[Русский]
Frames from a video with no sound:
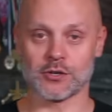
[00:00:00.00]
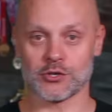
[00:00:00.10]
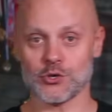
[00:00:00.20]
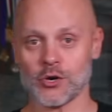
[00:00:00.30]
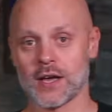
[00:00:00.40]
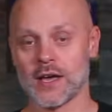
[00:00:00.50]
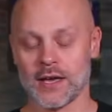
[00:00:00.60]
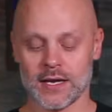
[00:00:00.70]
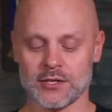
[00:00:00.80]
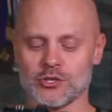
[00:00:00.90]
крючок,
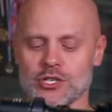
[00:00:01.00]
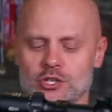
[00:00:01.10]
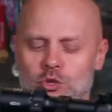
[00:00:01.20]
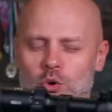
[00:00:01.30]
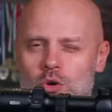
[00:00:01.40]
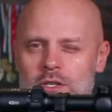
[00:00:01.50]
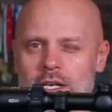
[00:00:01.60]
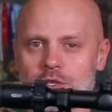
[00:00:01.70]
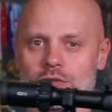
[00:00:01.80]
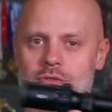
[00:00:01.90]
и они очень тонко
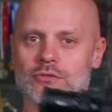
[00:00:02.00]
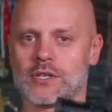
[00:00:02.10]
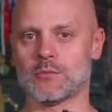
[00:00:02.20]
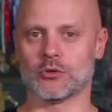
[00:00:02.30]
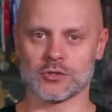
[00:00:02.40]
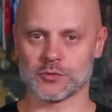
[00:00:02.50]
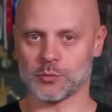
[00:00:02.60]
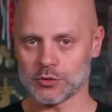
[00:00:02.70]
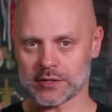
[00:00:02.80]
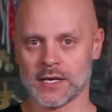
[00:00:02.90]
чувствуют работу
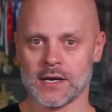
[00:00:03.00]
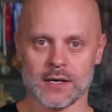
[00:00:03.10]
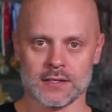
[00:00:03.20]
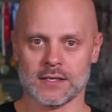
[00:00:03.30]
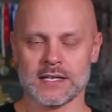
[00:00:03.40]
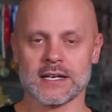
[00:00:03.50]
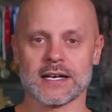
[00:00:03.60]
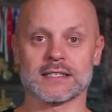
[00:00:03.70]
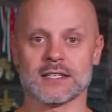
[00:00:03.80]
спуска. Для них это